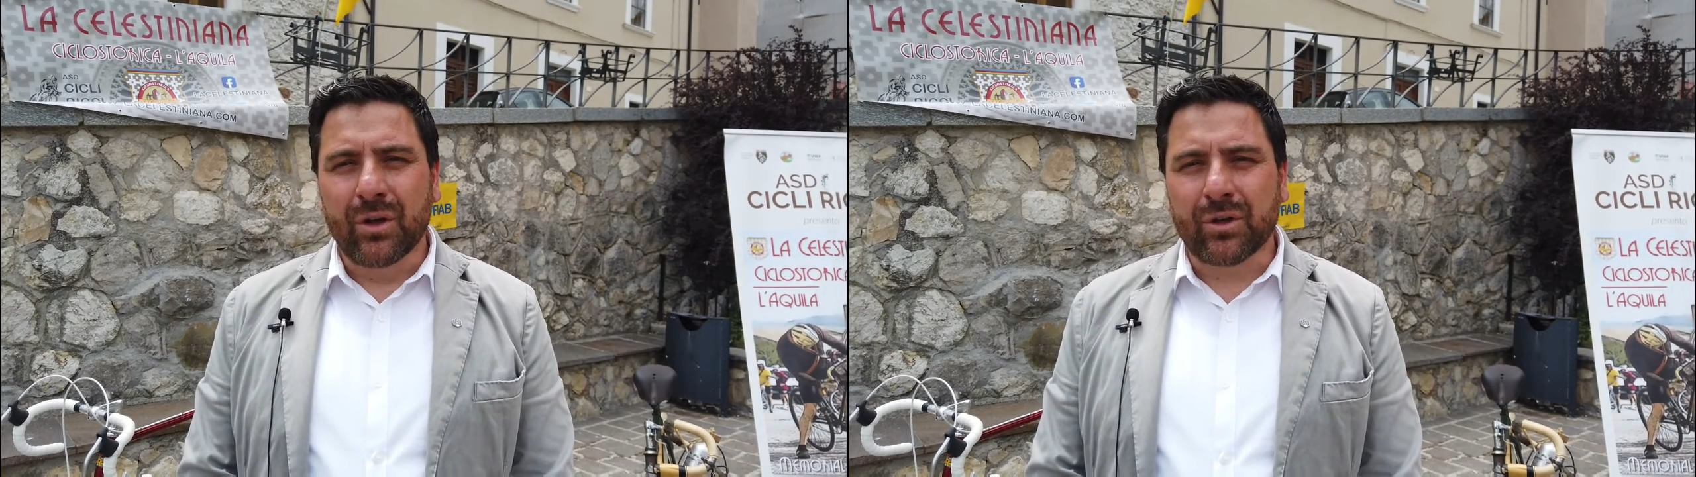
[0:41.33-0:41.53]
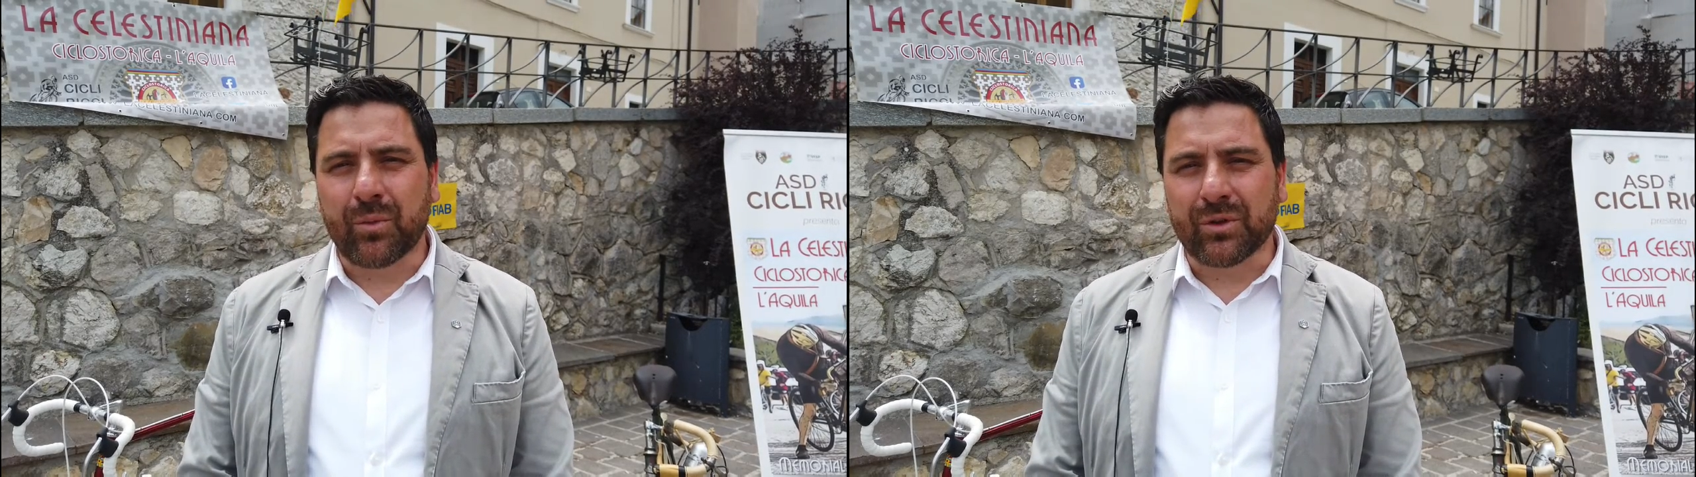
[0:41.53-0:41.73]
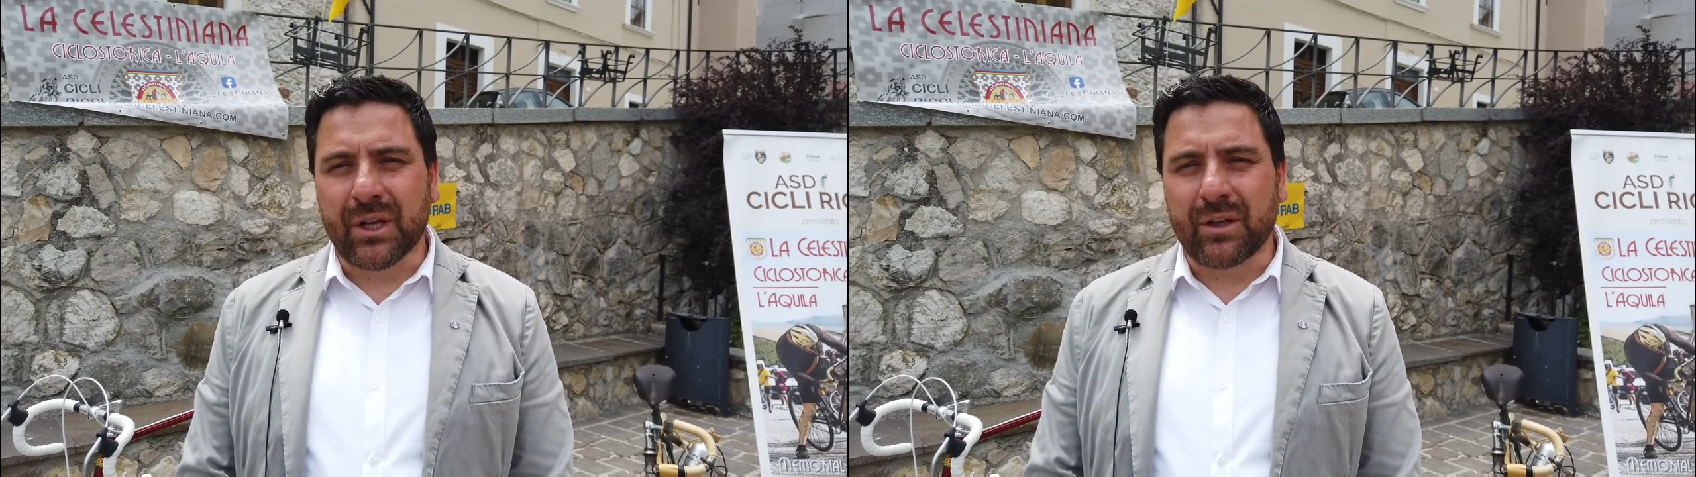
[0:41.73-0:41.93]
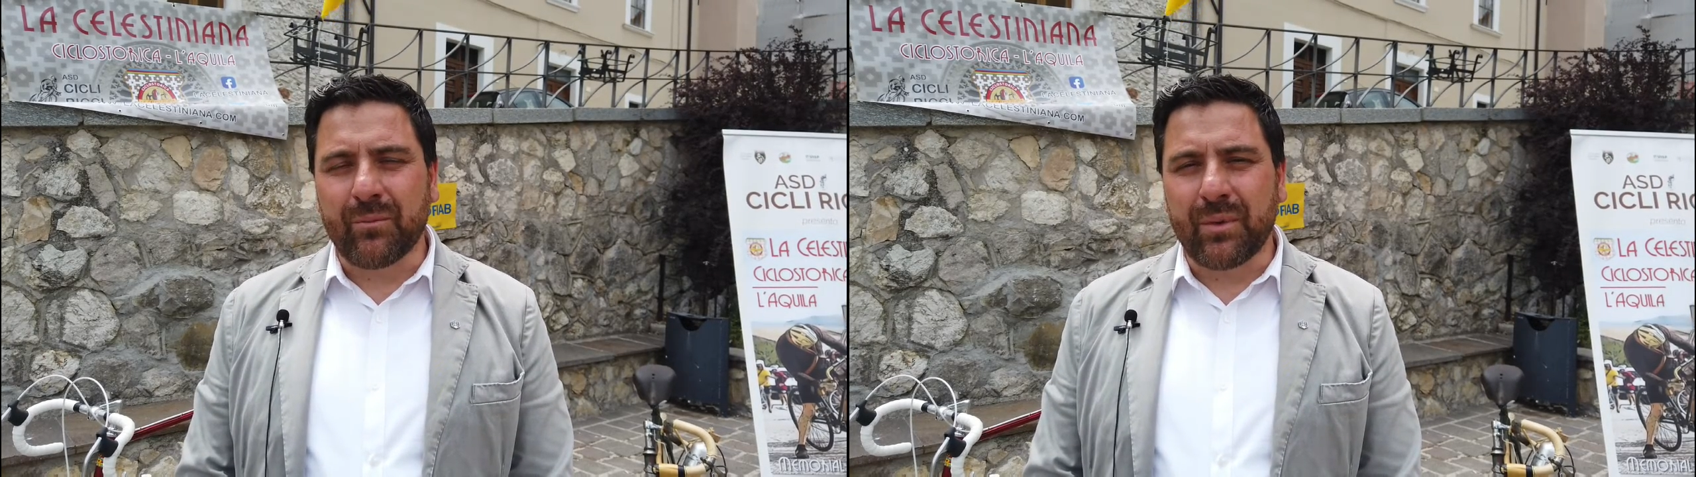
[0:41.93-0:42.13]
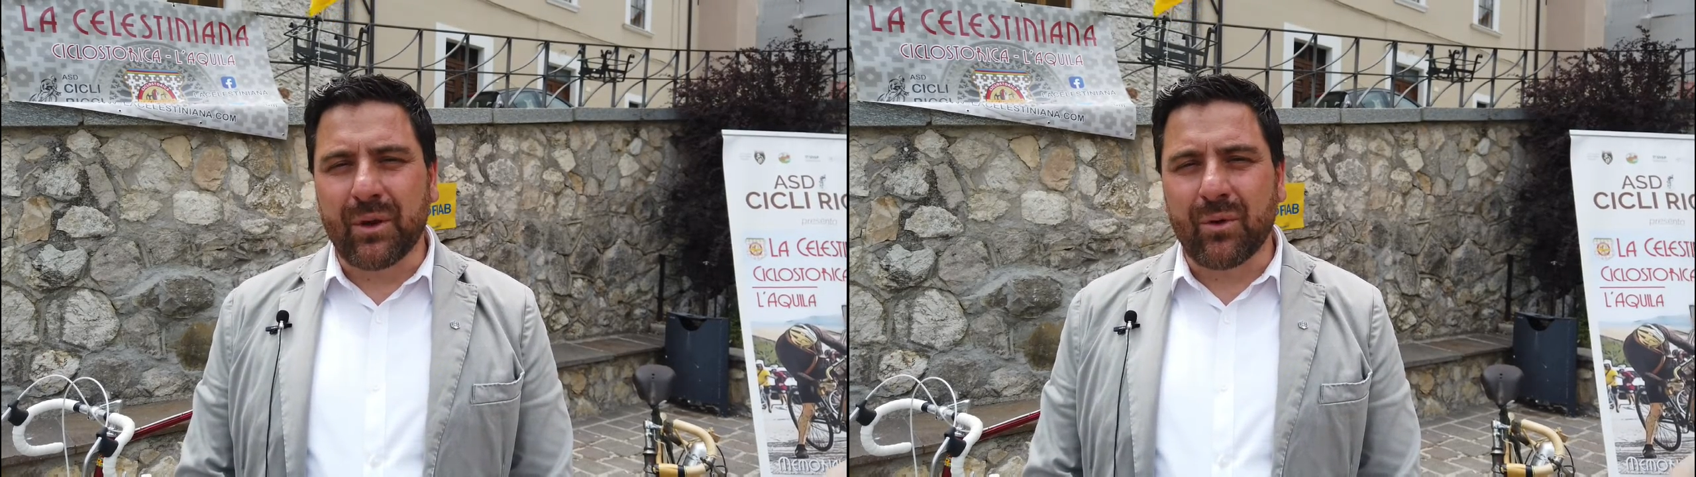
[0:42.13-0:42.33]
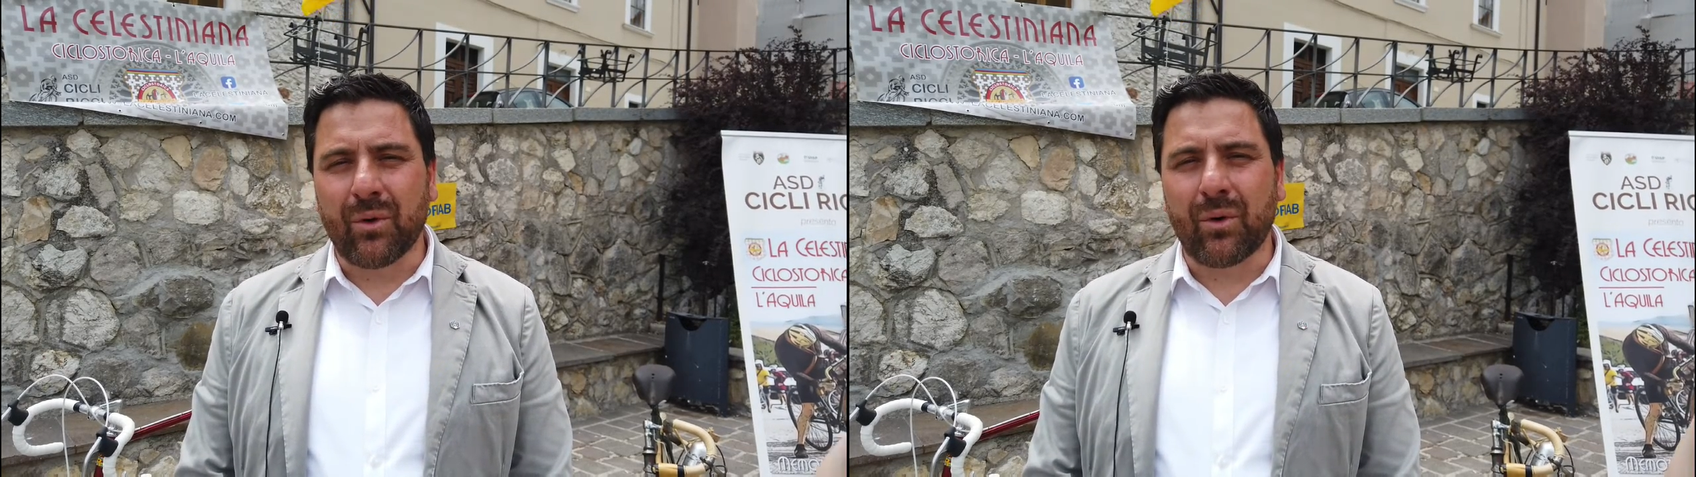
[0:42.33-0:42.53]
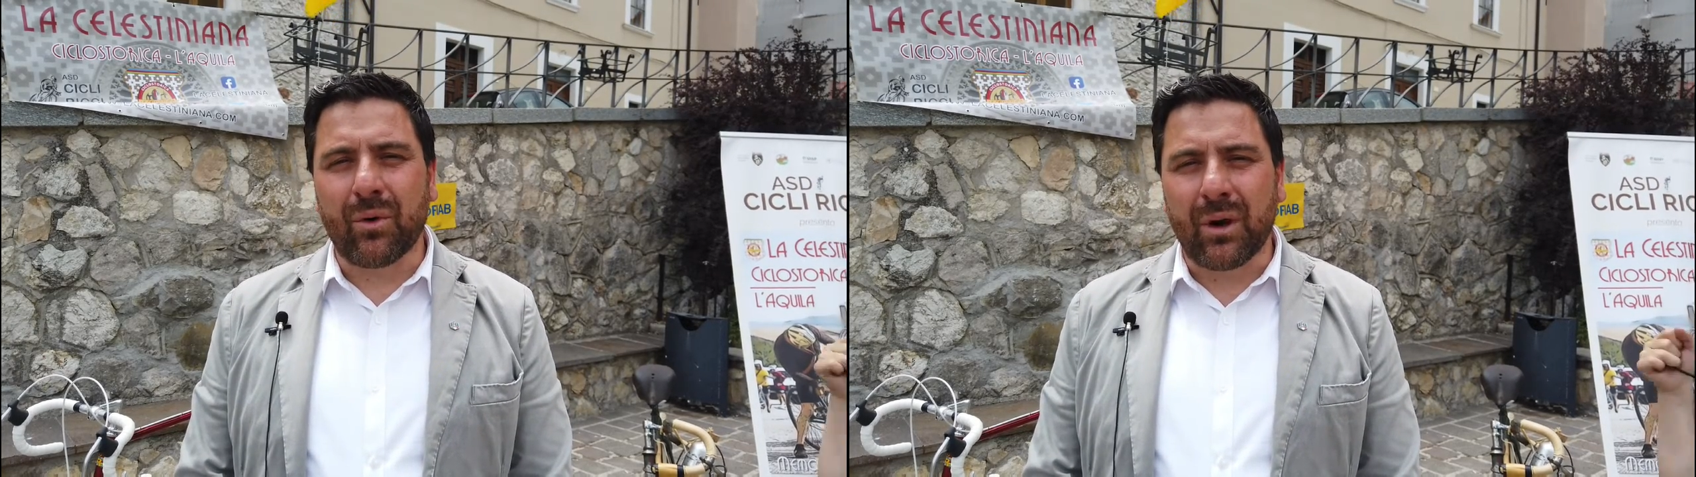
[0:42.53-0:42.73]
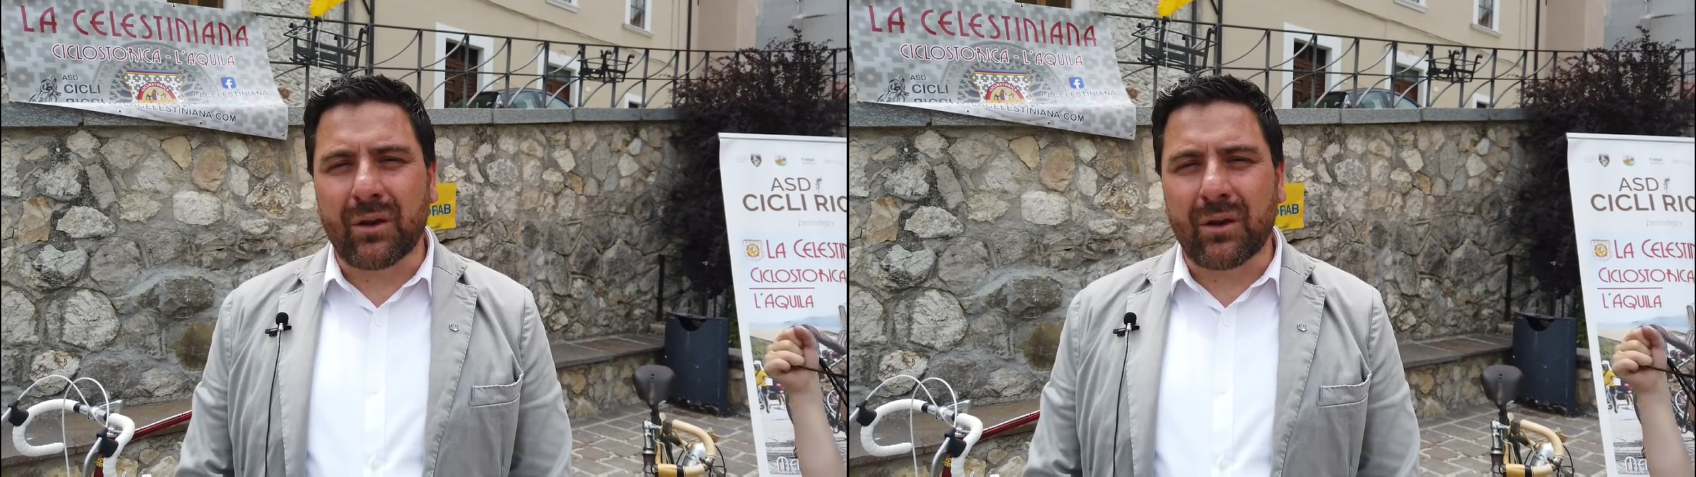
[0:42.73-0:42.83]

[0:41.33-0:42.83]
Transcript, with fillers: sposato in pieno